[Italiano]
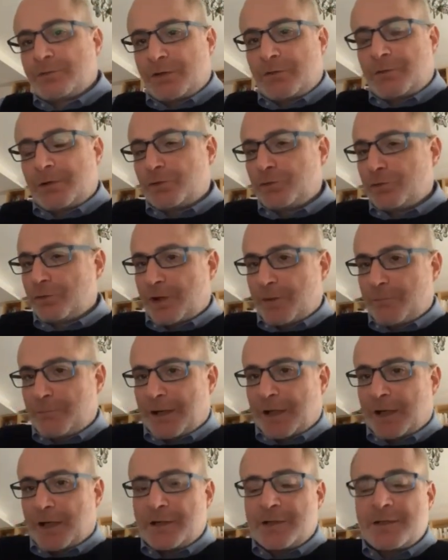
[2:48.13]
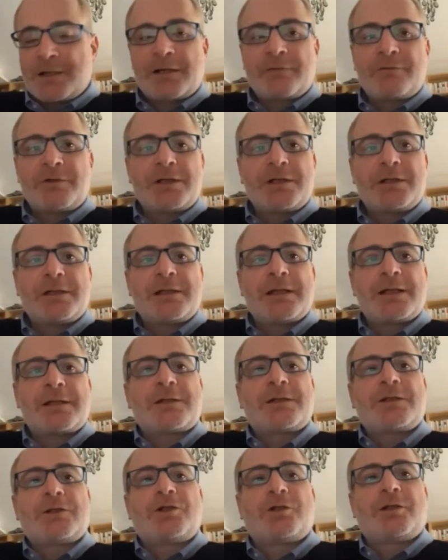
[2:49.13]
C'è qualcuno che parla di
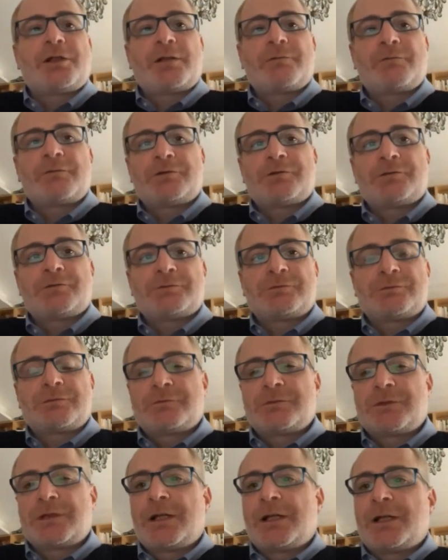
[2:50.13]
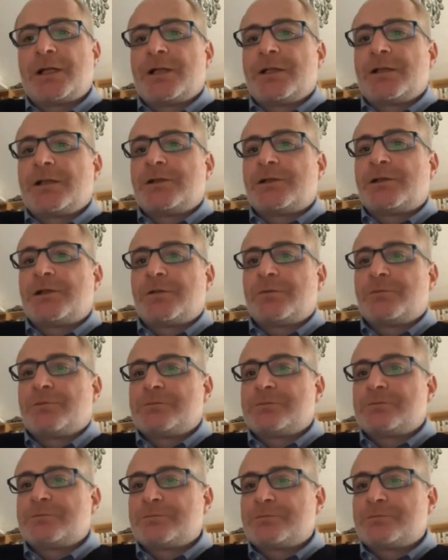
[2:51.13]
servitizzazione, non um,